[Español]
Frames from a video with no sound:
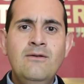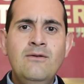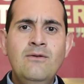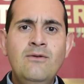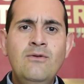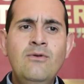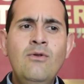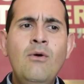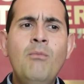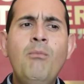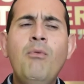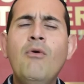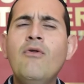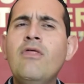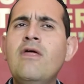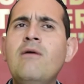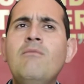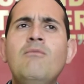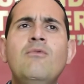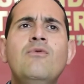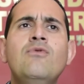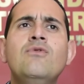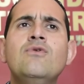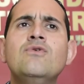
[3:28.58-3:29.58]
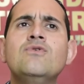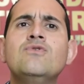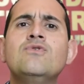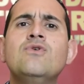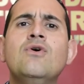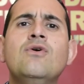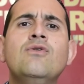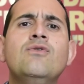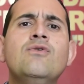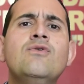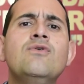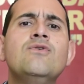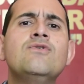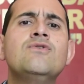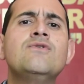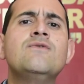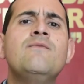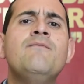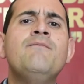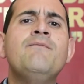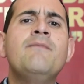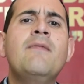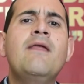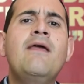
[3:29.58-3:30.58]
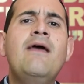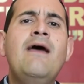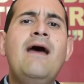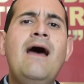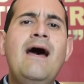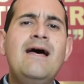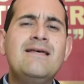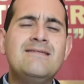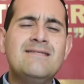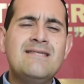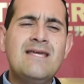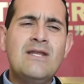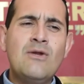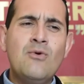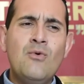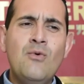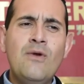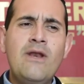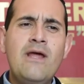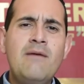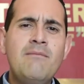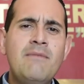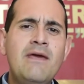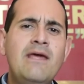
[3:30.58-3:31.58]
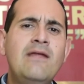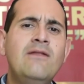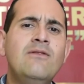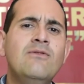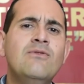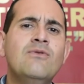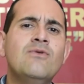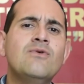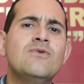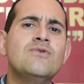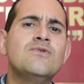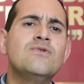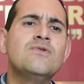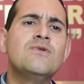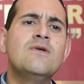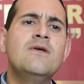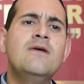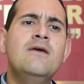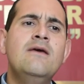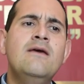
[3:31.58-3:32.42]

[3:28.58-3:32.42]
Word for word: no podemos nosotros hacer juramentos